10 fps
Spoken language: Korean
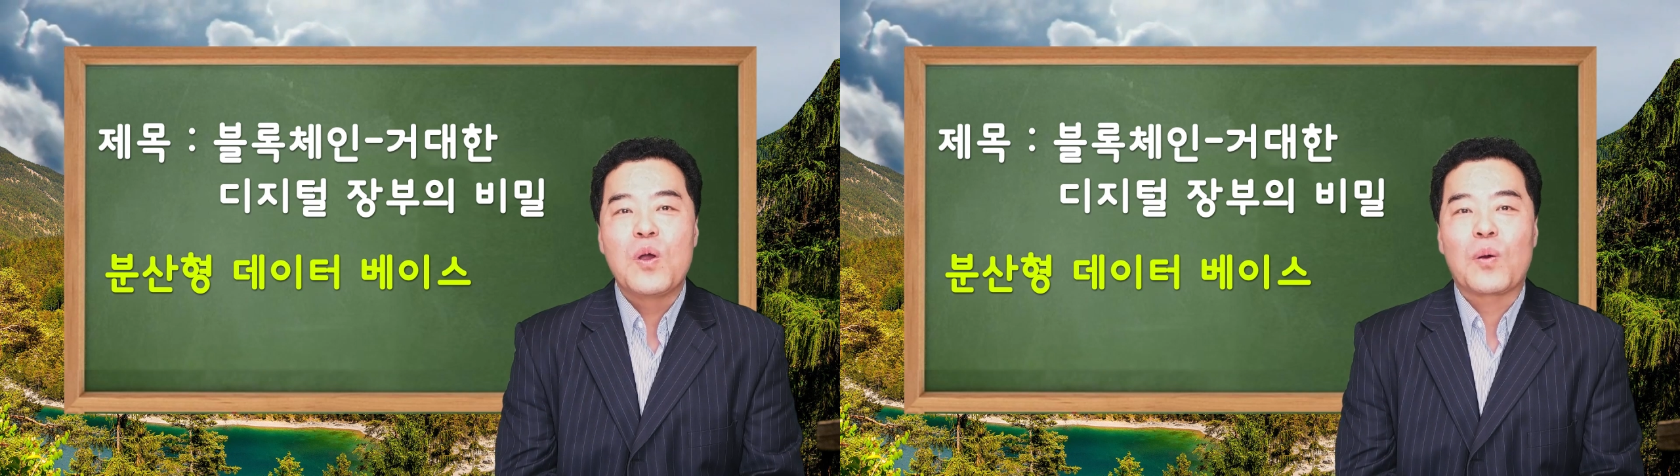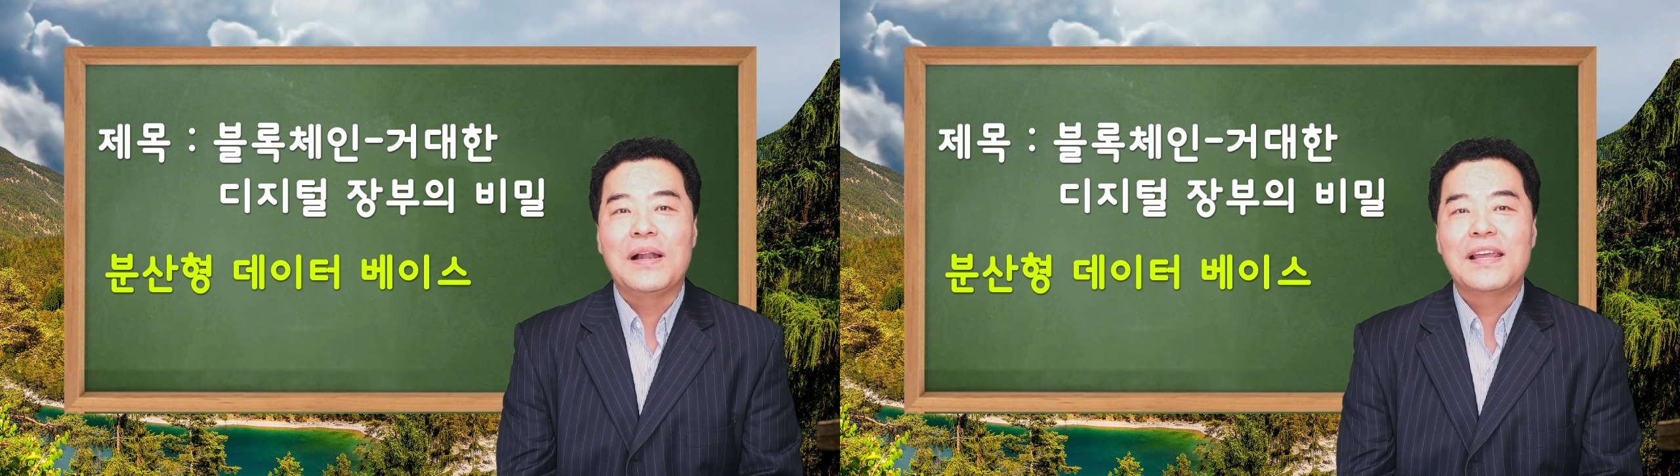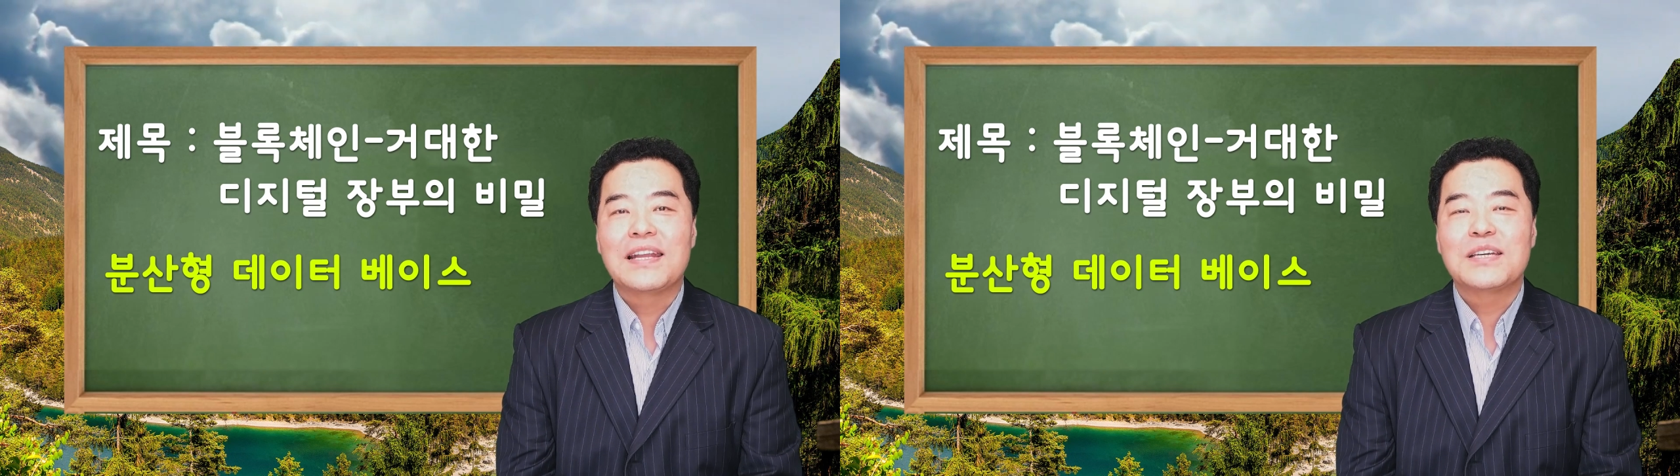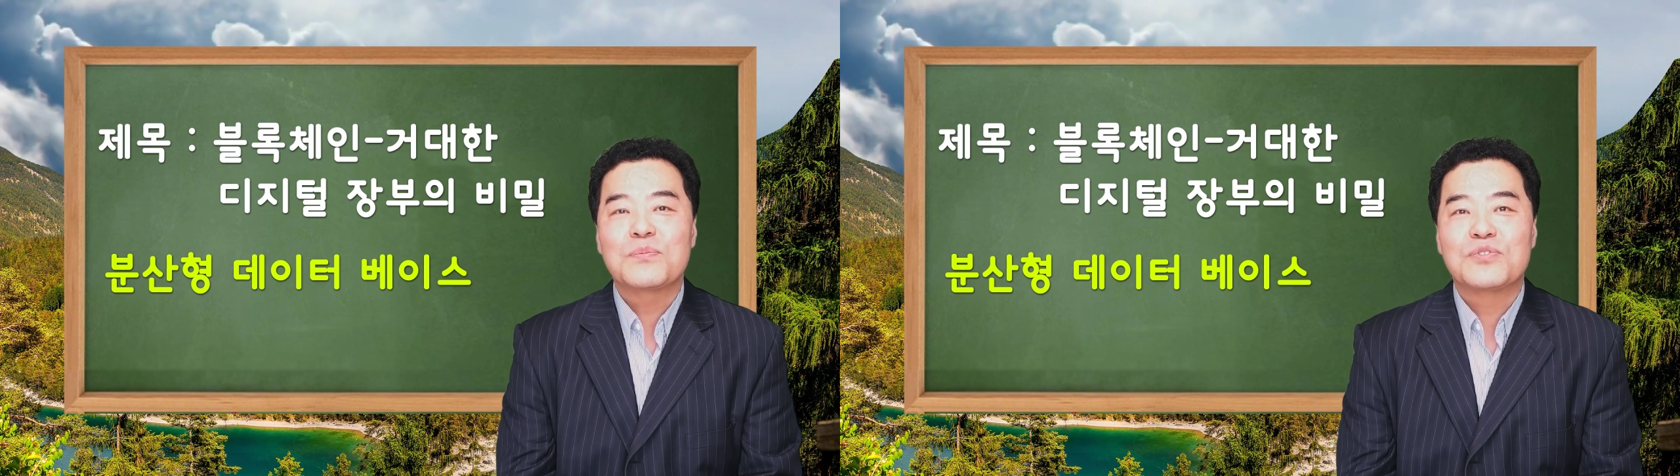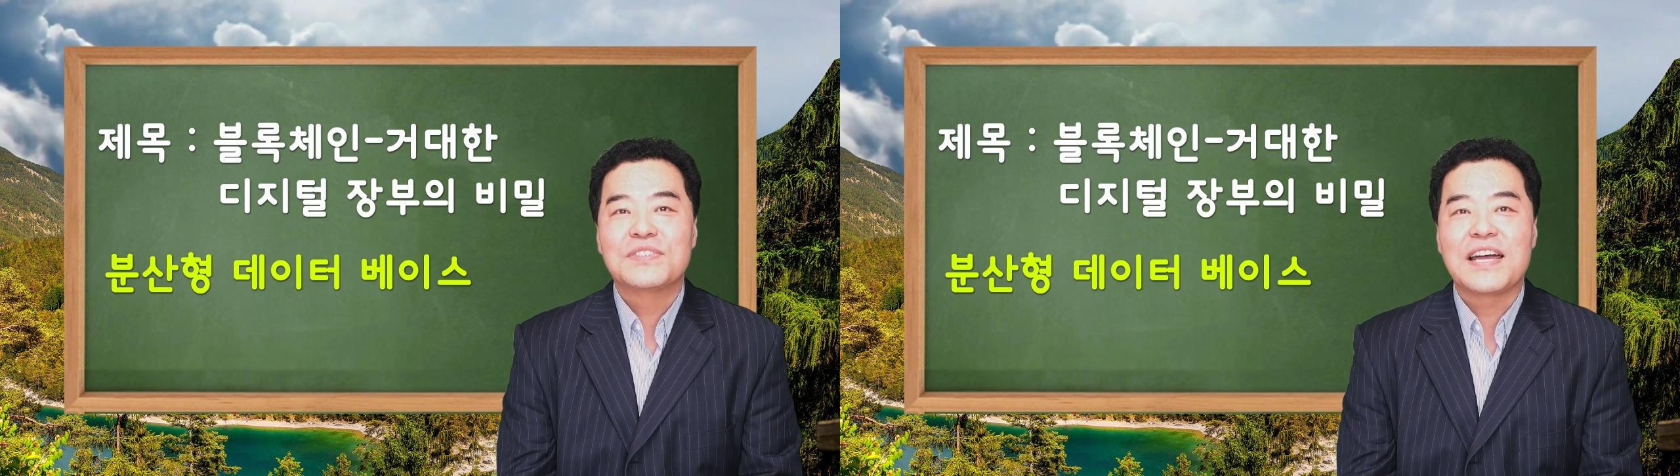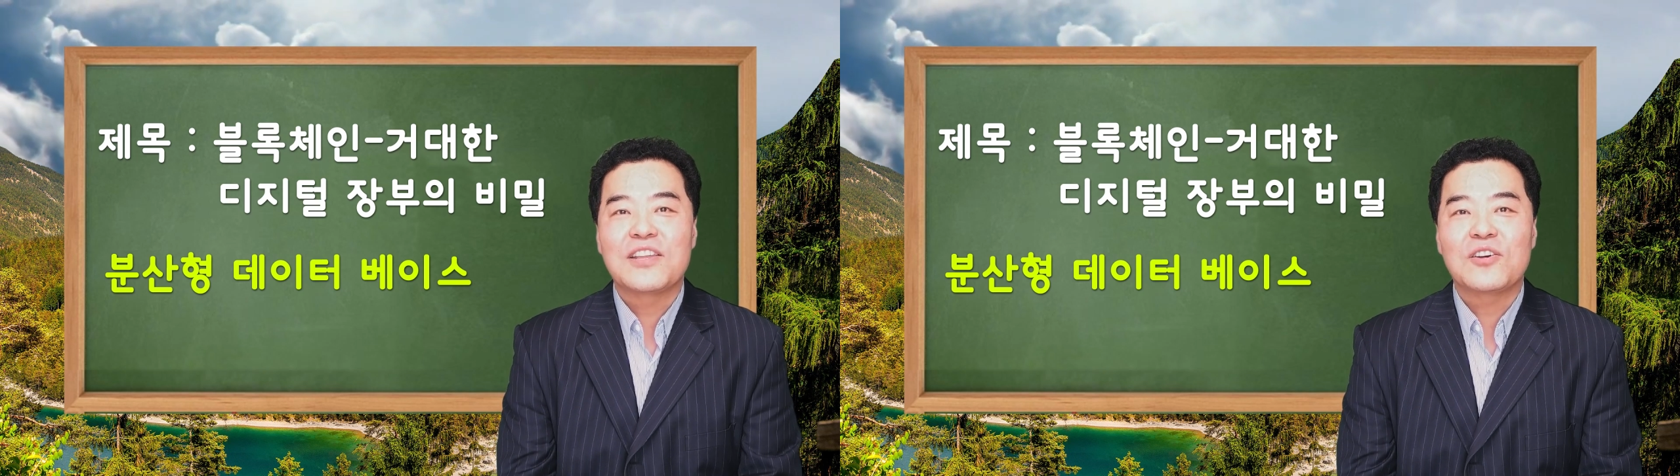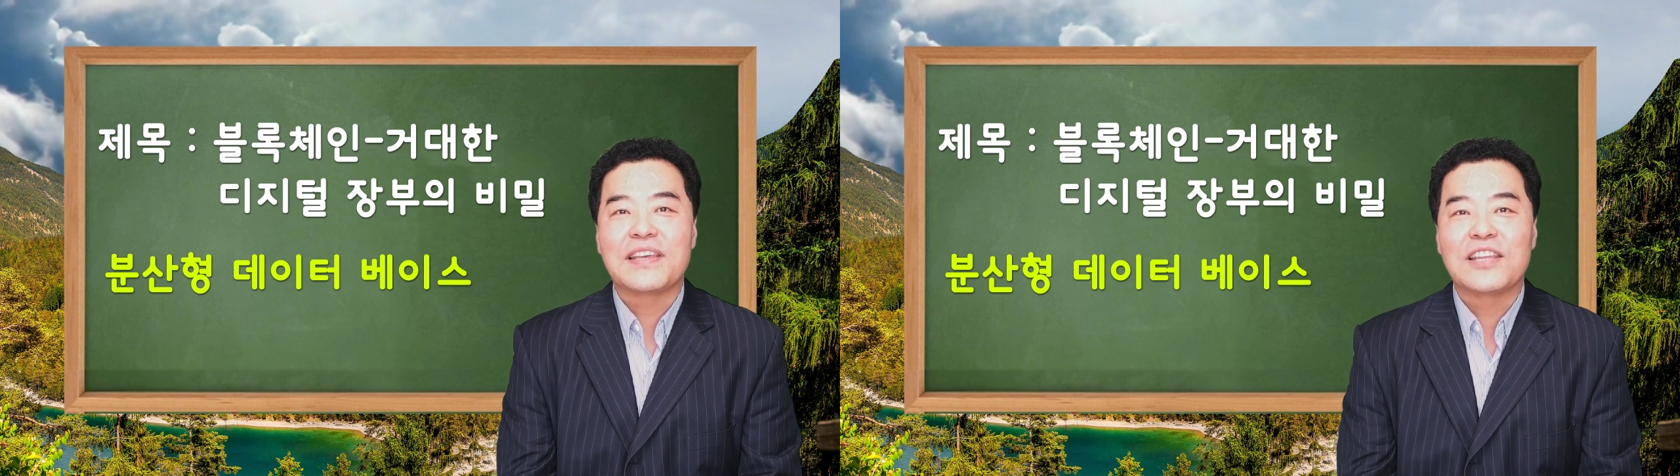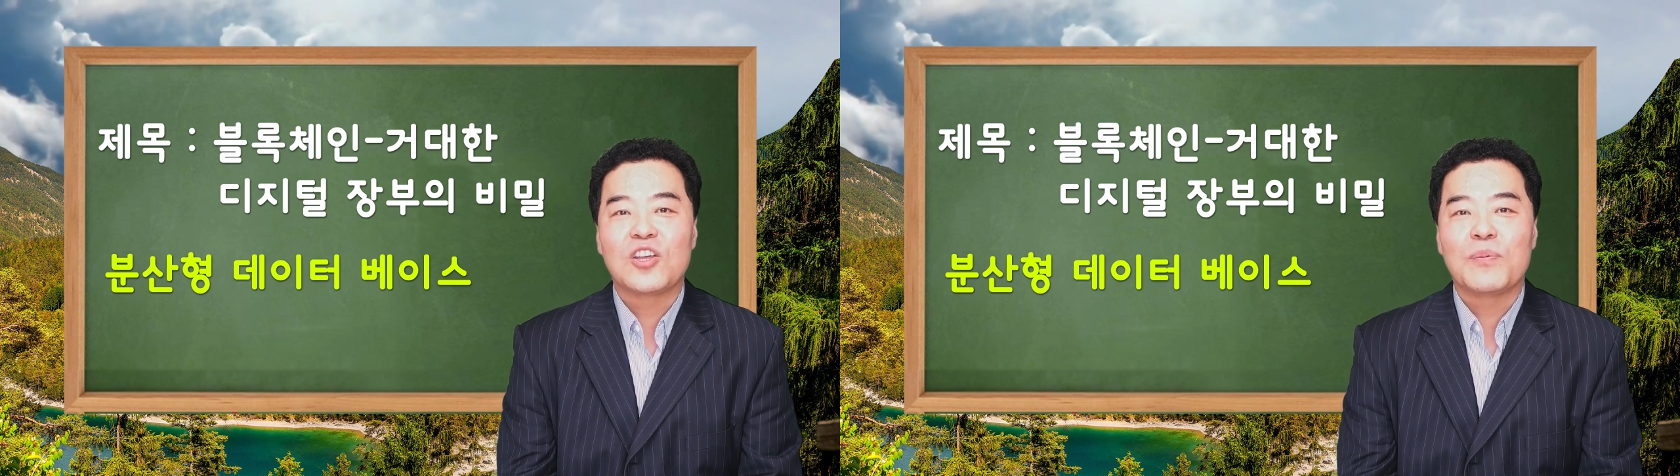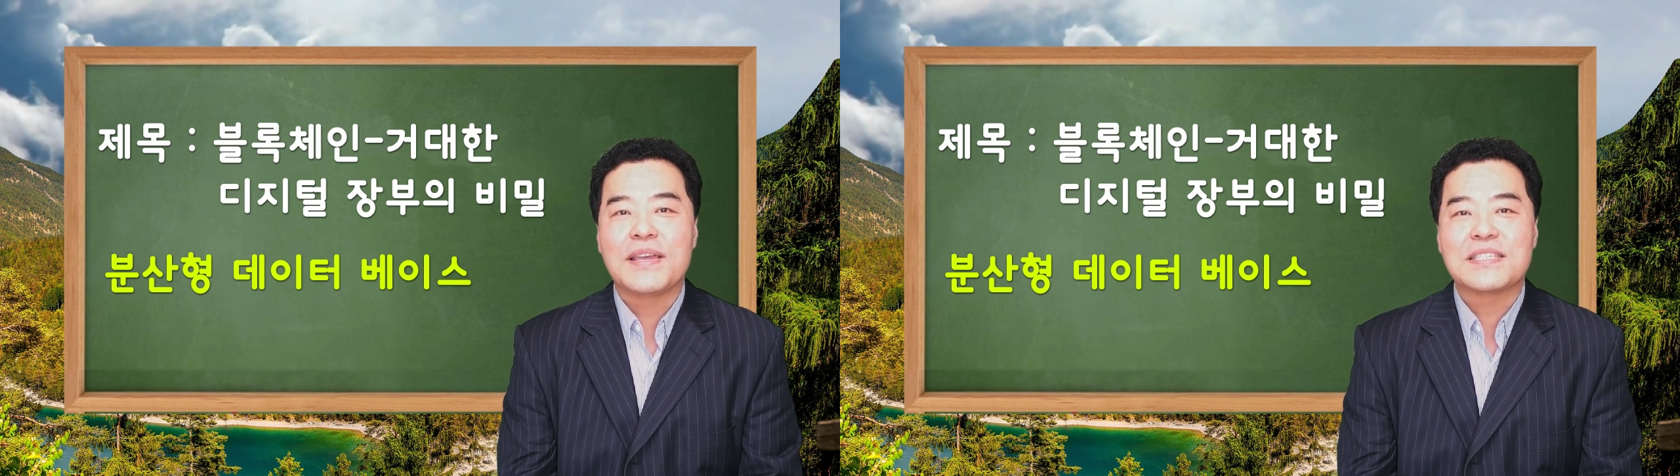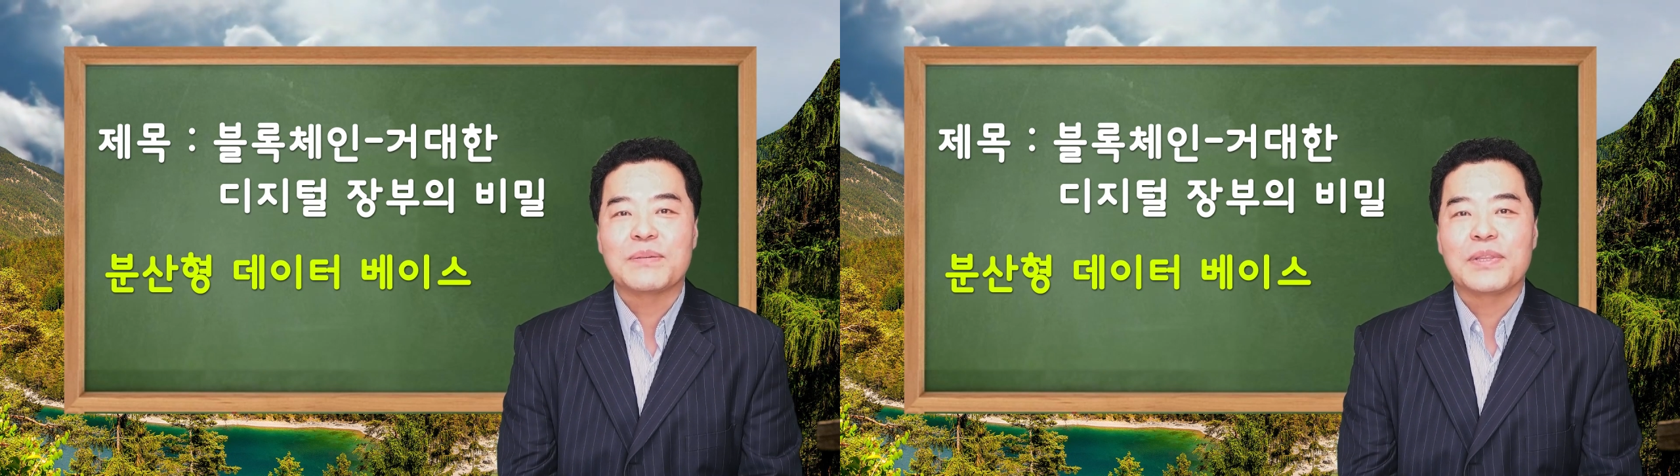관리하는 분산형
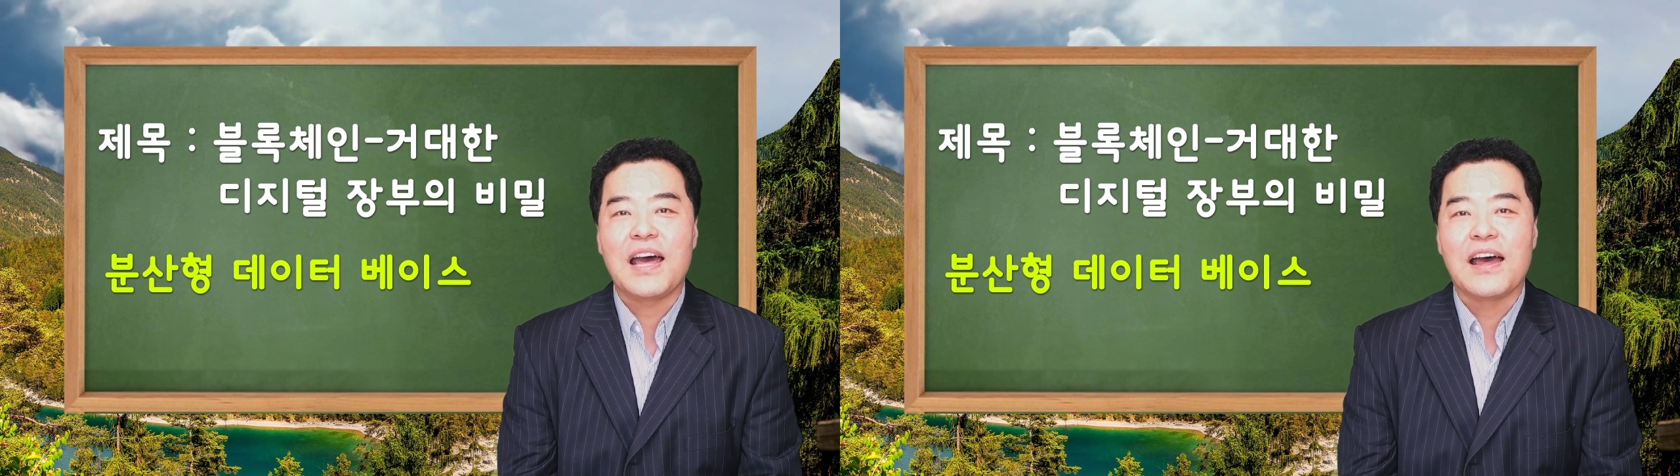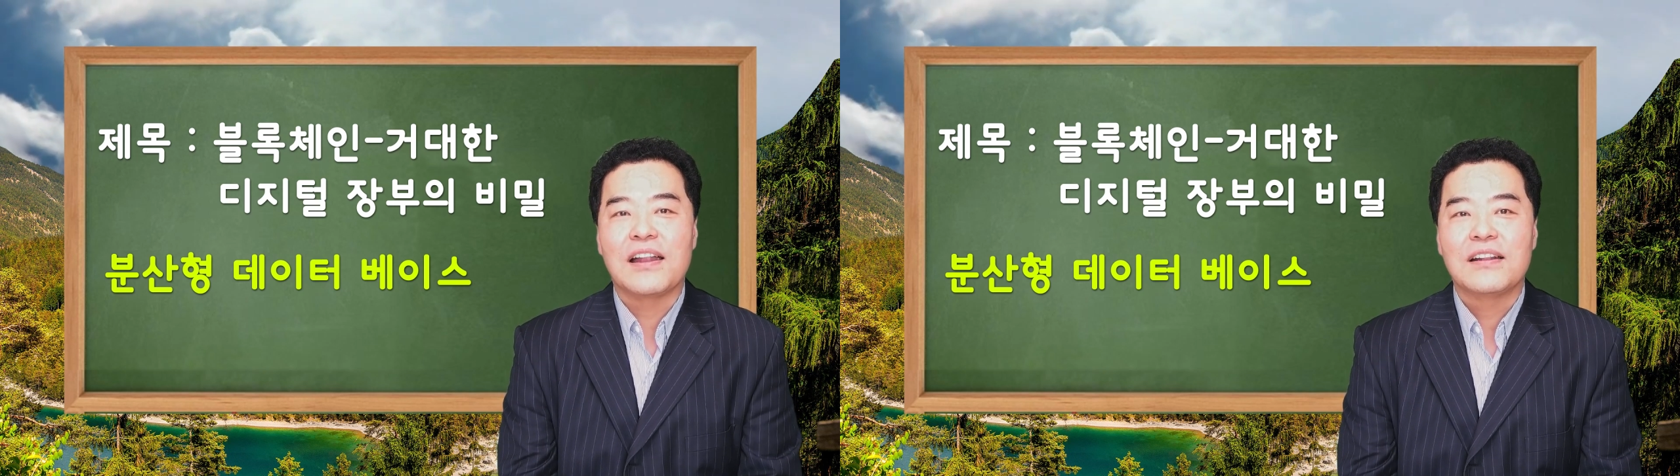데이터베이스입니다